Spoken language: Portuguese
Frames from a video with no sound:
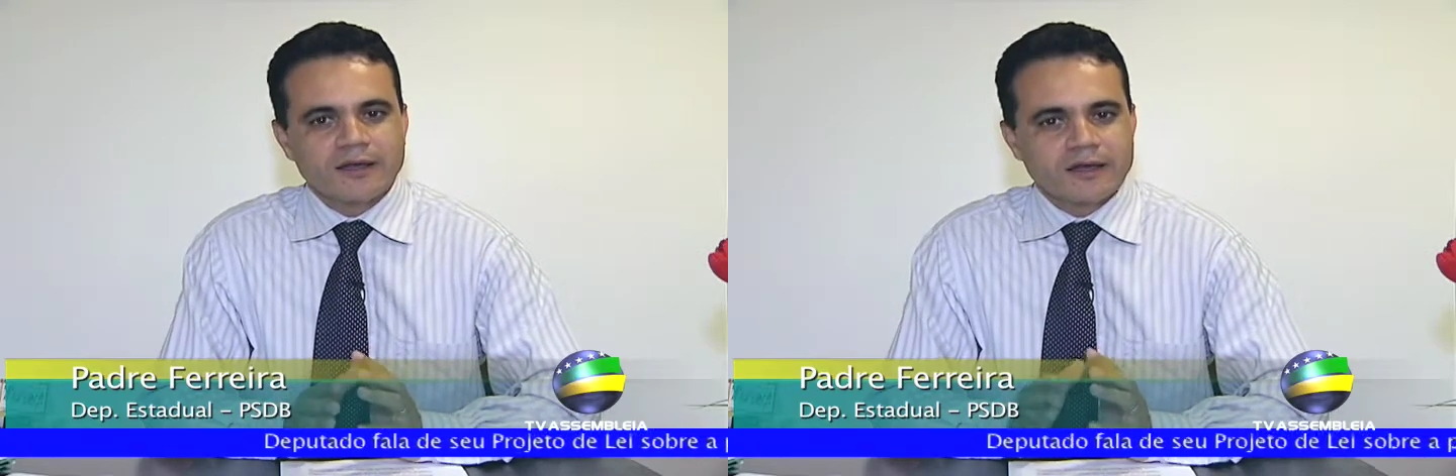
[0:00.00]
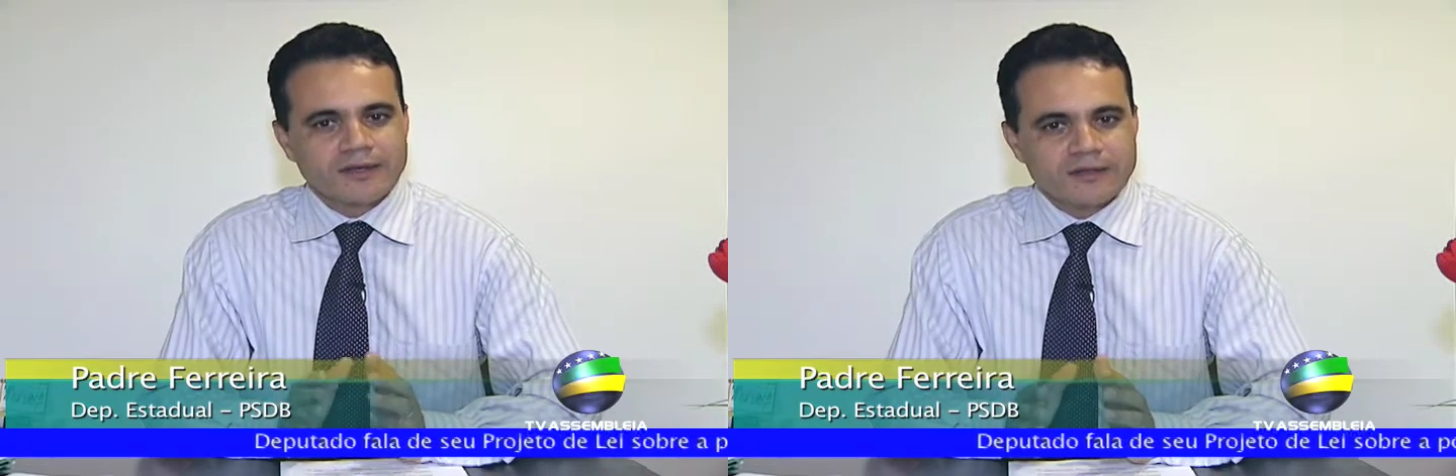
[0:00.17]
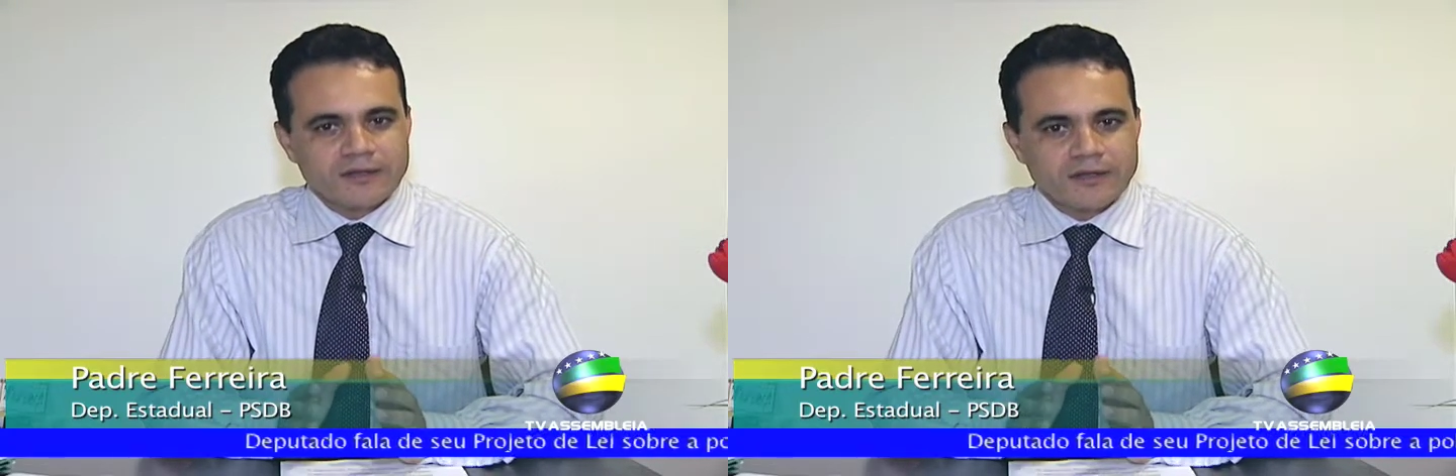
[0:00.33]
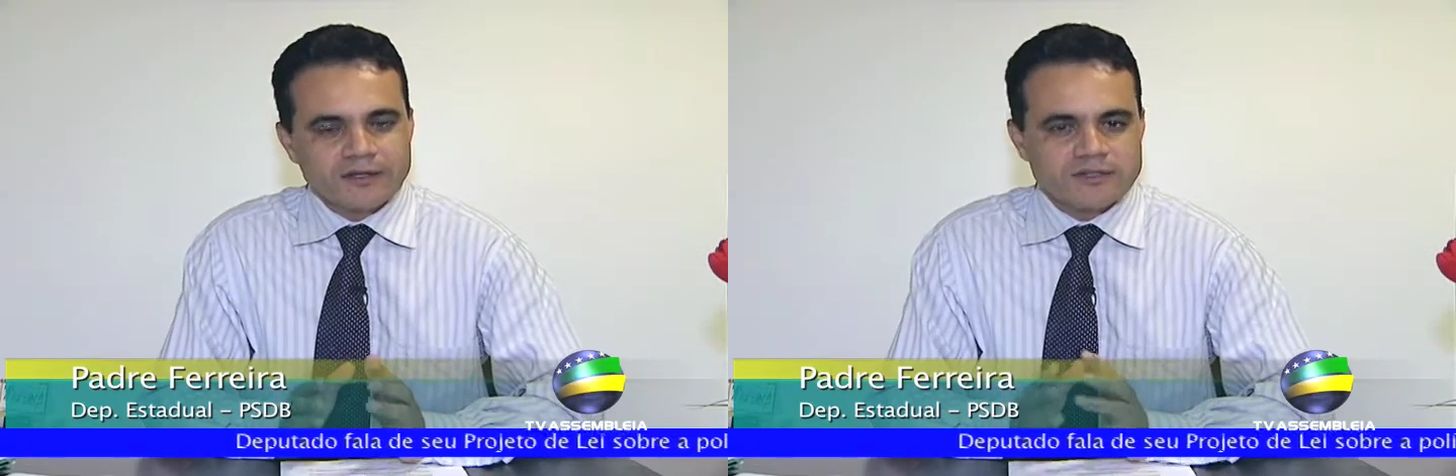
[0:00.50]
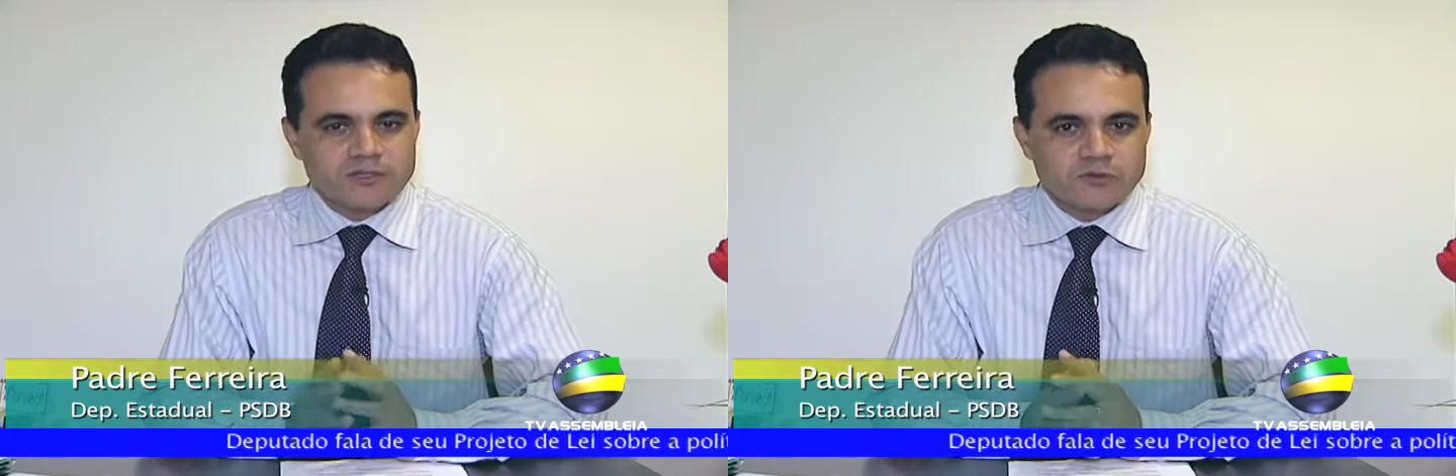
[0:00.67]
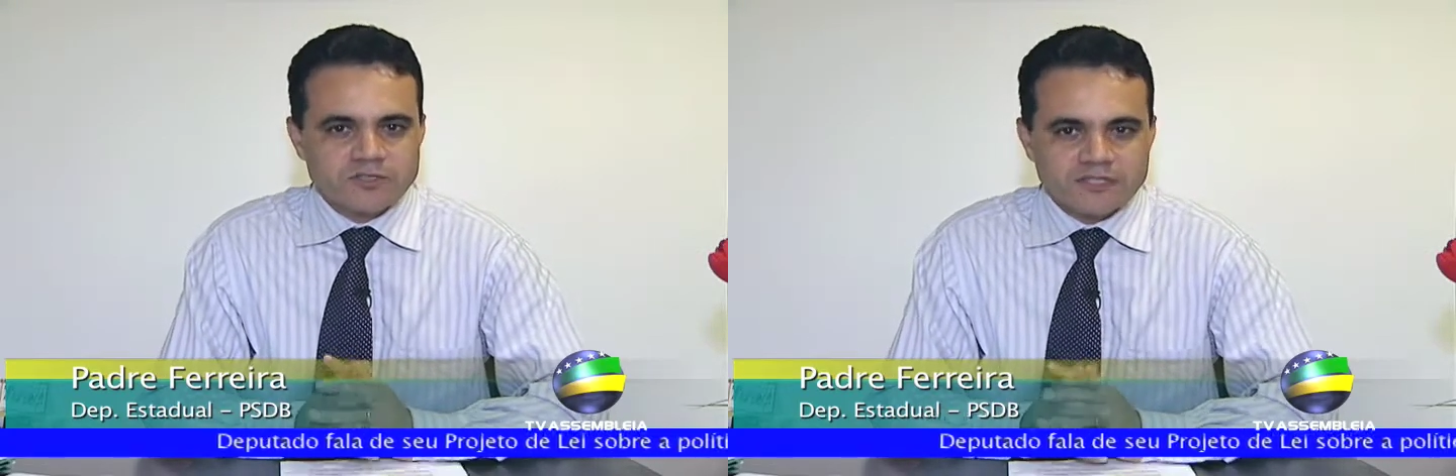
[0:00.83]
a
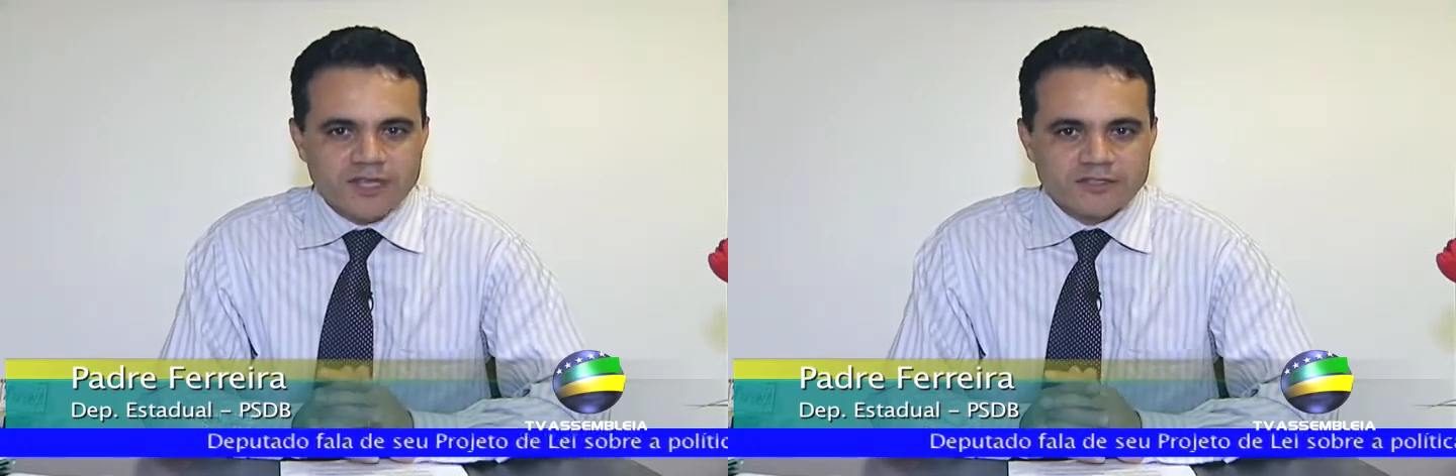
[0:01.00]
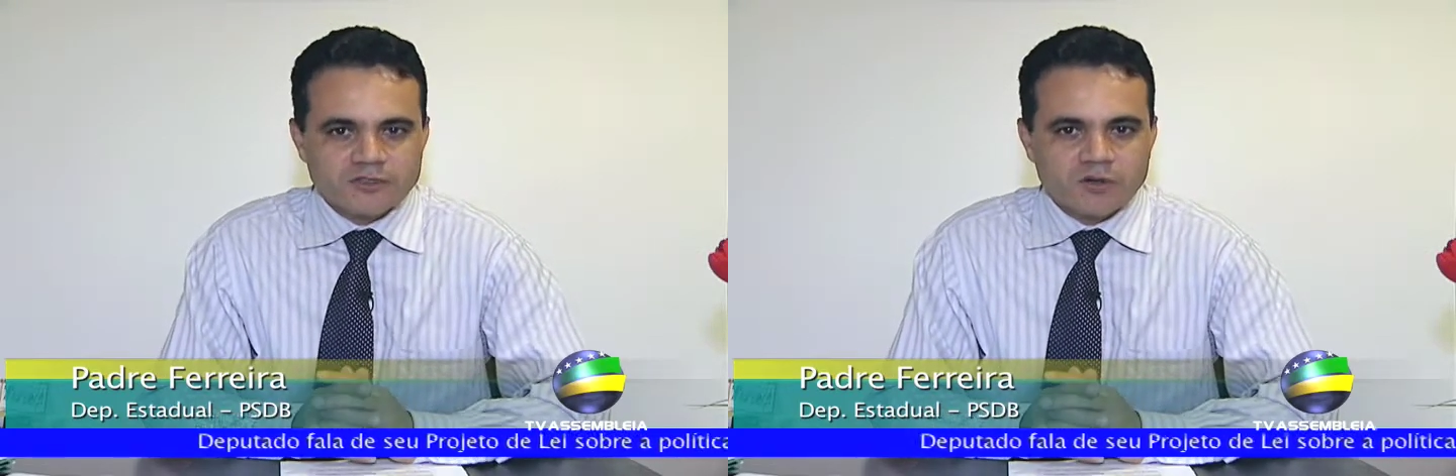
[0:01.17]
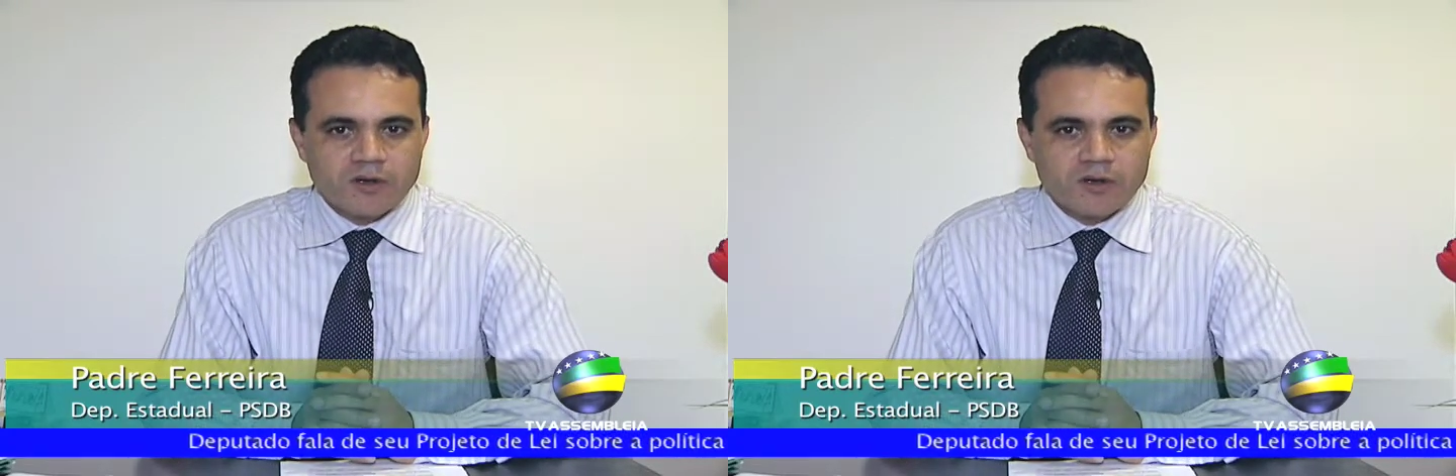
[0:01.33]
criança do estado de